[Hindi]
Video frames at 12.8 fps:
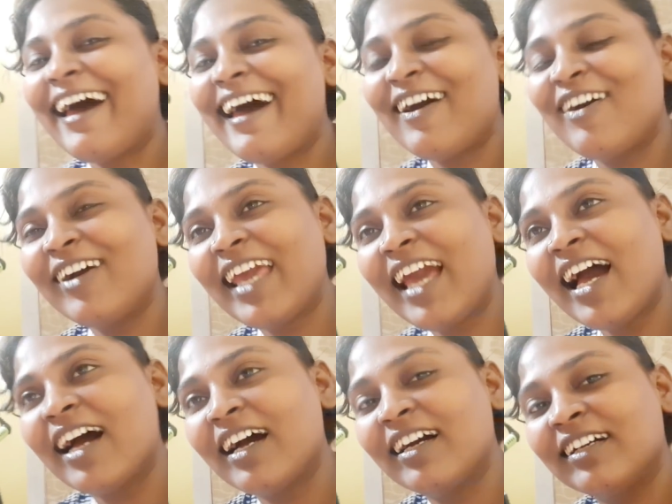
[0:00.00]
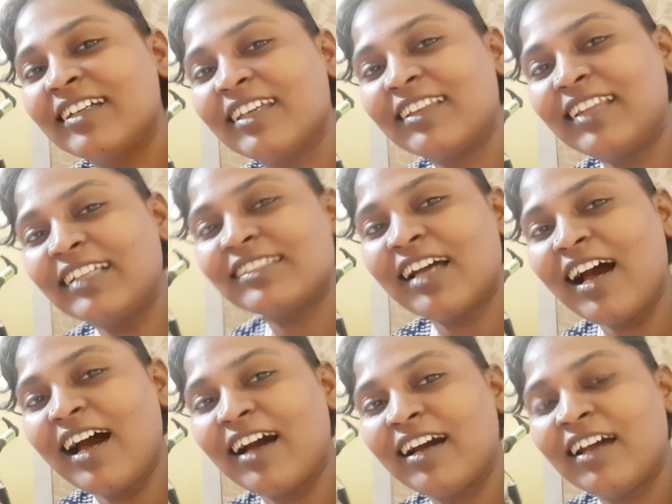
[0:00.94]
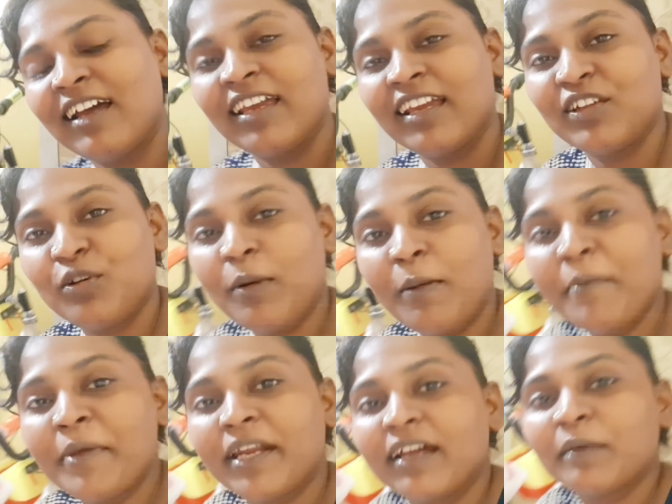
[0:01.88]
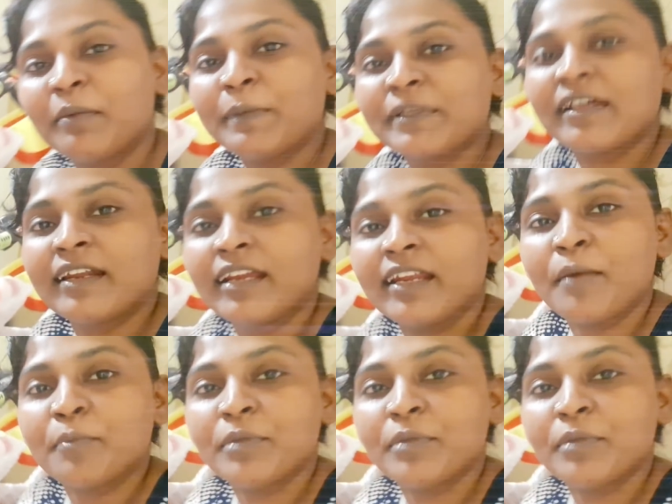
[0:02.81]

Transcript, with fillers: हो गया कितना था ये देखो तो बाबा मेरे घर में पसारा के नाम पे